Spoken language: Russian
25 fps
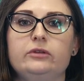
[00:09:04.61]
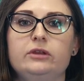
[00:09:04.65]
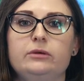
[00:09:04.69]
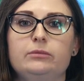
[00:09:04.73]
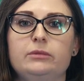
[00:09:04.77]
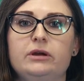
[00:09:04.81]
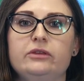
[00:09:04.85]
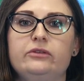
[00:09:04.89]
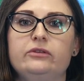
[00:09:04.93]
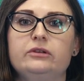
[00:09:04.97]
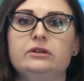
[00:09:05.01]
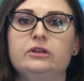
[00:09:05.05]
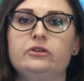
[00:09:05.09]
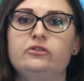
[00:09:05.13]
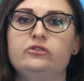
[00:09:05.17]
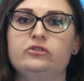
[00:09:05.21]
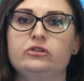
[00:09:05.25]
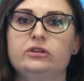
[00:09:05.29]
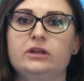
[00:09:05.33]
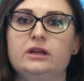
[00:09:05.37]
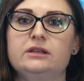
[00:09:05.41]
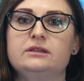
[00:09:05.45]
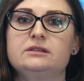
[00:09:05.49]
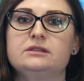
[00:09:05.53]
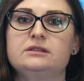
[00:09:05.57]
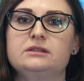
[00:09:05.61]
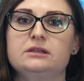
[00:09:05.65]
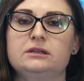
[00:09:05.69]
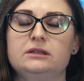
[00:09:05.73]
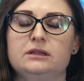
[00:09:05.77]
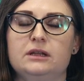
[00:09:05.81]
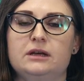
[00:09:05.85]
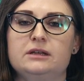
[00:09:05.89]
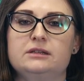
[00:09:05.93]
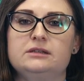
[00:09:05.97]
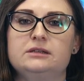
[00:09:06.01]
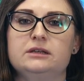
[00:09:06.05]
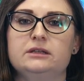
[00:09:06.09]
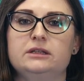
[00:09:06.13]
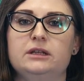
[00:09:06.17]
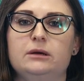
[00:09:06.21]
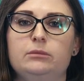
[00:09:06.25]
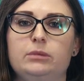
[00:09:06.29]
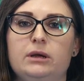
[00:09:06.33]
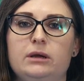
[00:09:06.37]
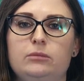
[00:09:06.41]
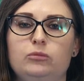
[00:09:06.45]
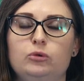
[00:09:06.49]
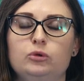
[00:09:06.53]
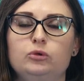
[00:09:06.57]
внимательно читайте согласие на
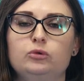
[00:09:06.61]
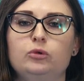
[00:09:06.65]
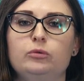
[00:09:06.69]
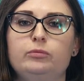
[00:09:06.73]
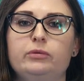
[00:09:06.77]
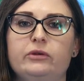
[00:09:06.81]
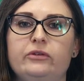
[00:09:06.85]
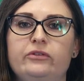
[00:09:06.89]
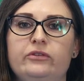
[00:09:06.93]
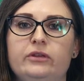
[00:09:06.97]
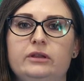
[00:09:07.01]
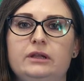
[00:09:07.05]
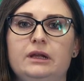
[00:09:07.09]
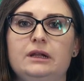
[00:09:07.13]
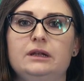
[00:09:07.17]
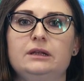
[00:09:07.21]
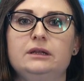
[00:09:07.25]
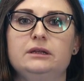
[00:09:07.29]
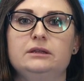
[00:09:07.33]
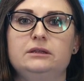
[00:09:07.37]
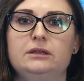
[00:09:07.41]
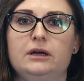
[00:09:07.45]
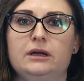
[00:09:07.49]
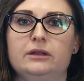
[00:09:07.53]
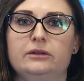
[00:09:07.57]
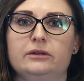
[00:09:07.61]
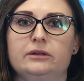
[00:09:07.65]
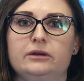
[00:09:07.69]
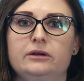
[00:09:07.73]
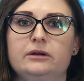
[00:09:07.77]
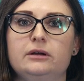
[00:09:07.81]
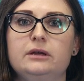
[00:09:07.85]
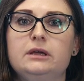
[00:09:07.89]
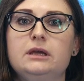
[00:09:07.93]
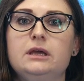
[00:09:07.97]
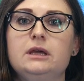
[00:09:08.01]
обработку персональных данных.